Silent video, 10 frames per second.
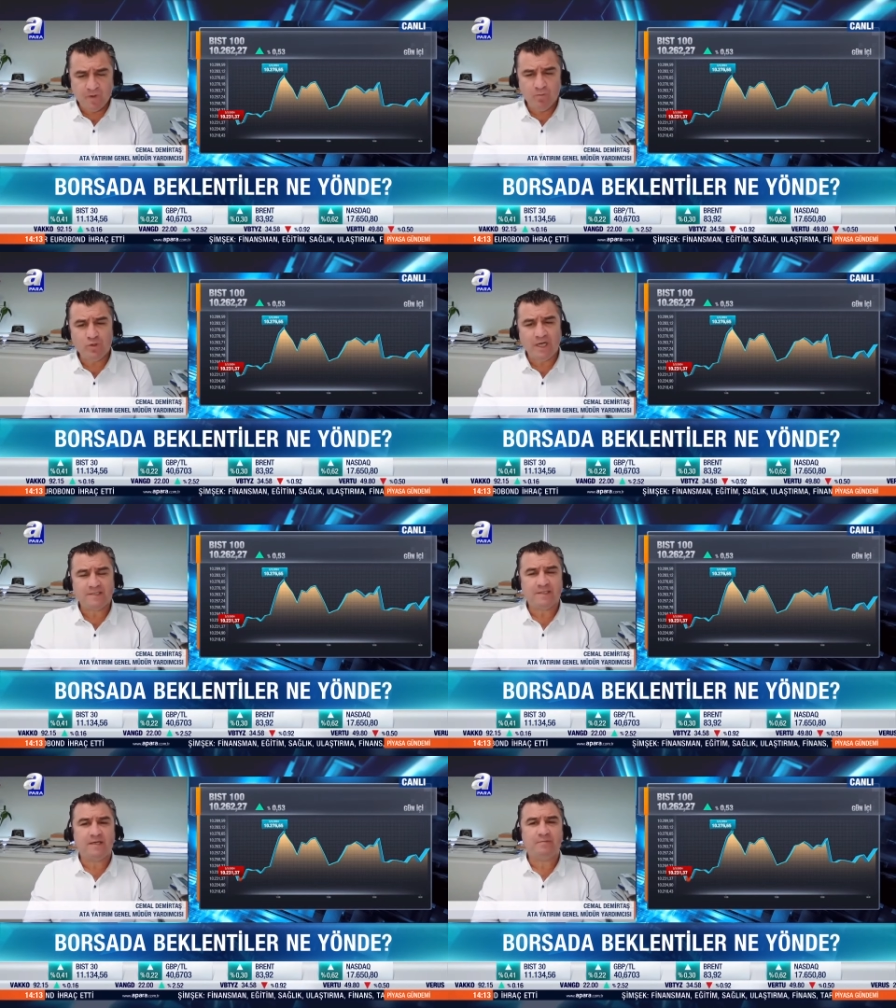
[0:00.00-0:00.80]
bu da
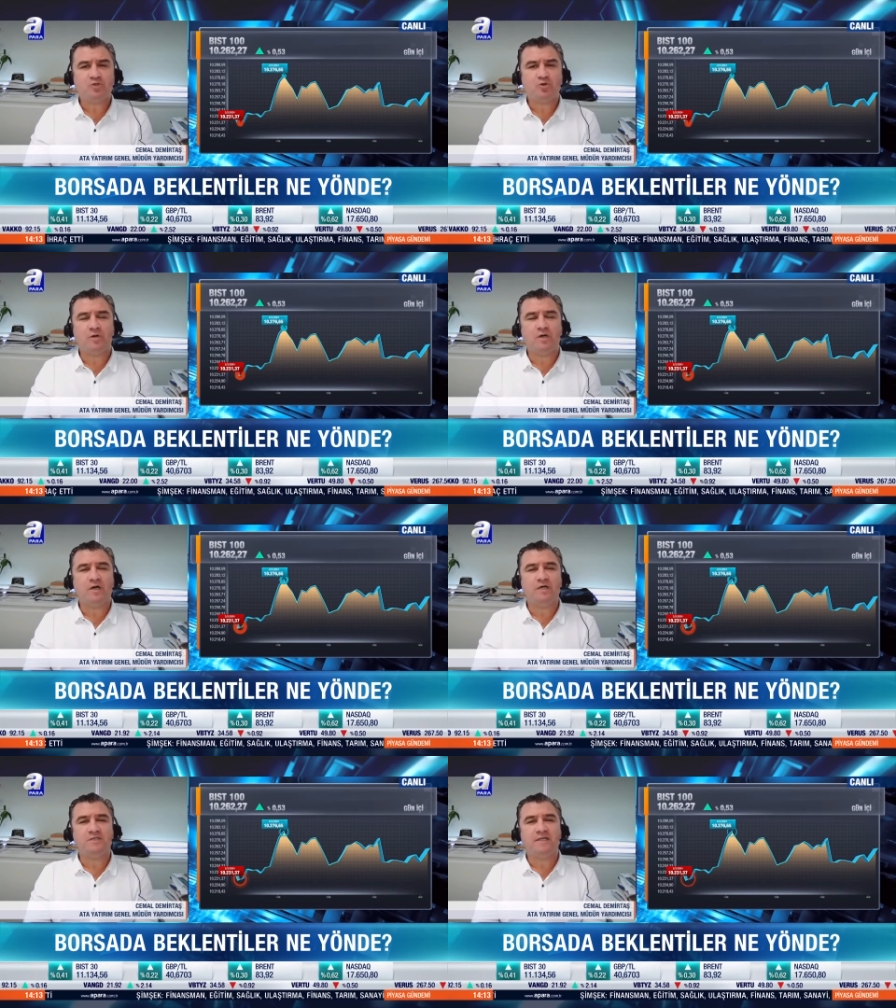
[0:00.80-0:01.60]
aslında birçok e,
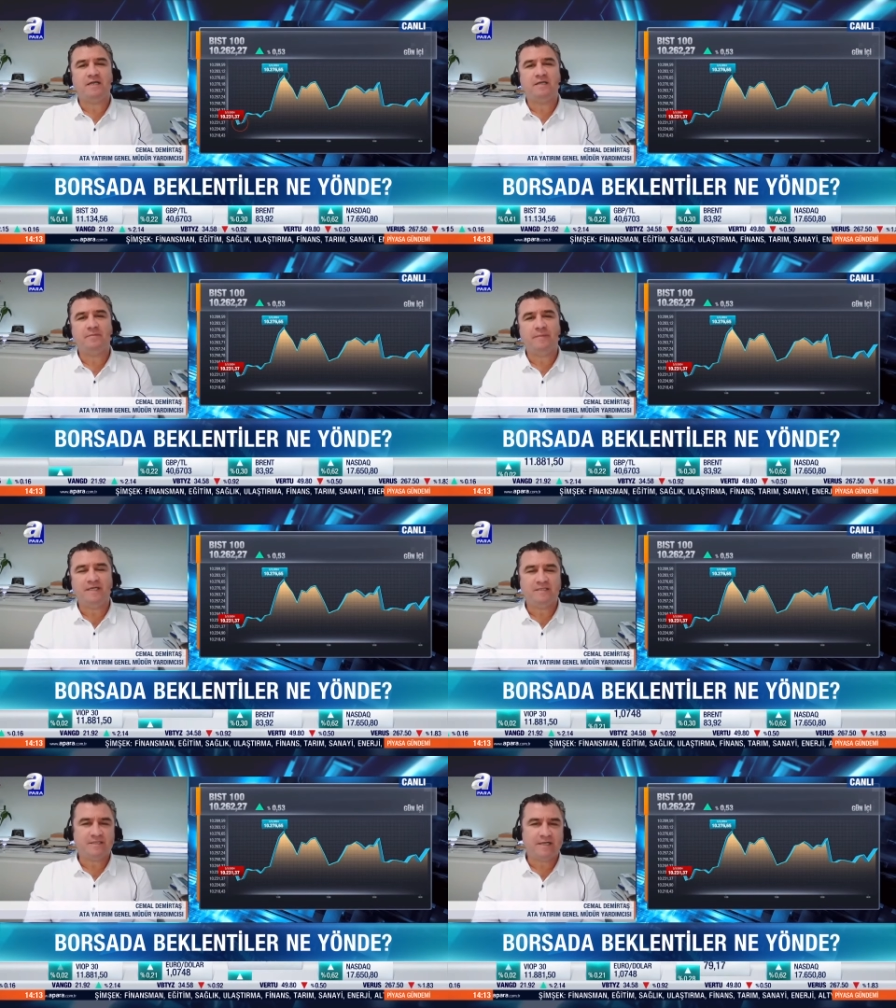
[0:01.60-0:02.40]
açıdan
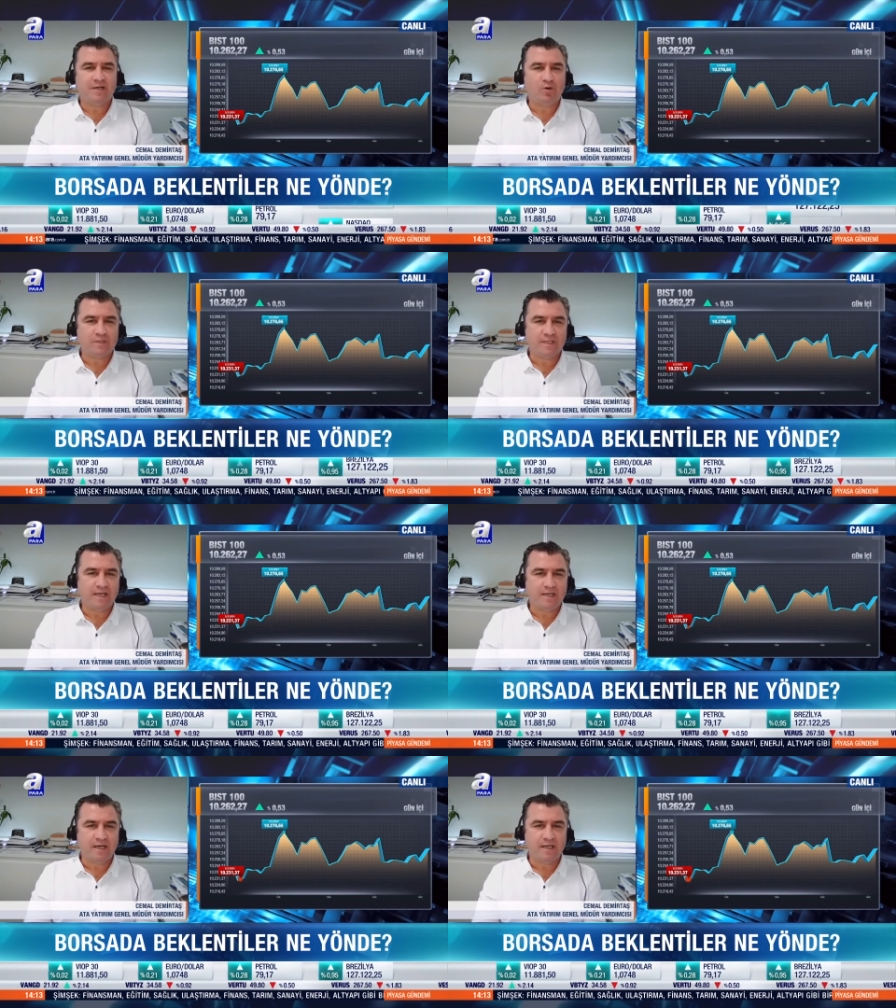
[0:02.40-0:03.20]
belirsizlikleri
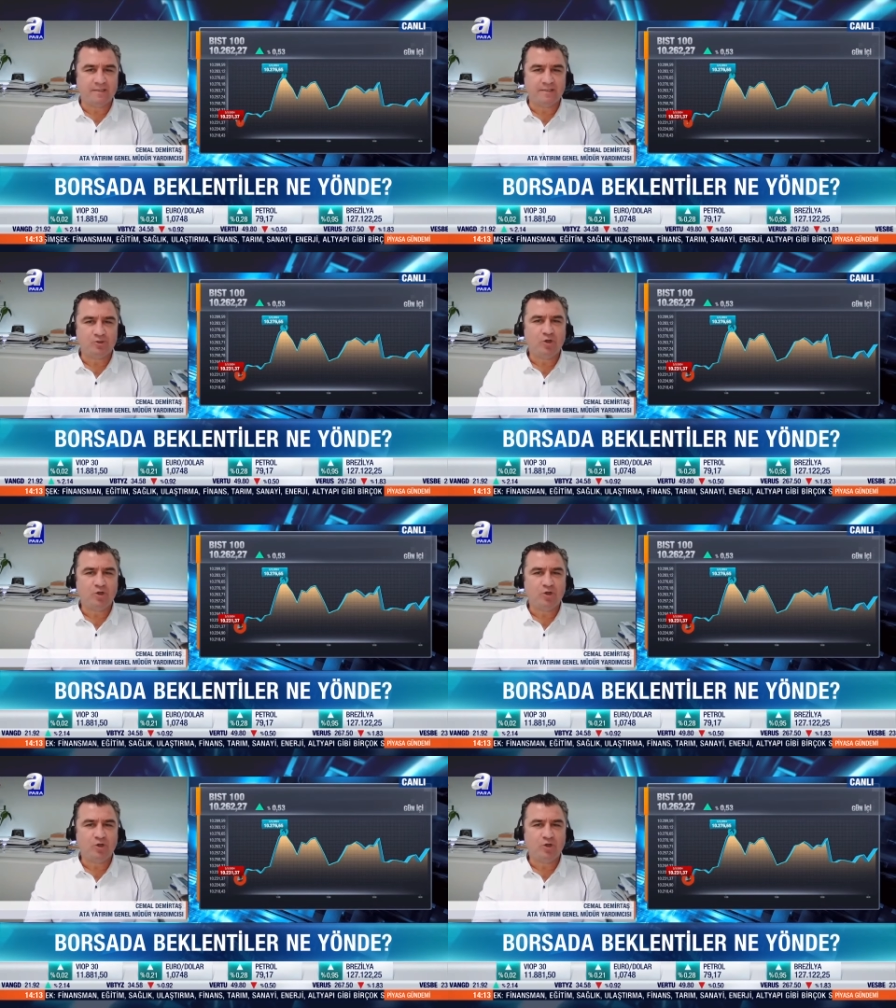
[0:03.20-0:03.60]
ortadan kaldırdı.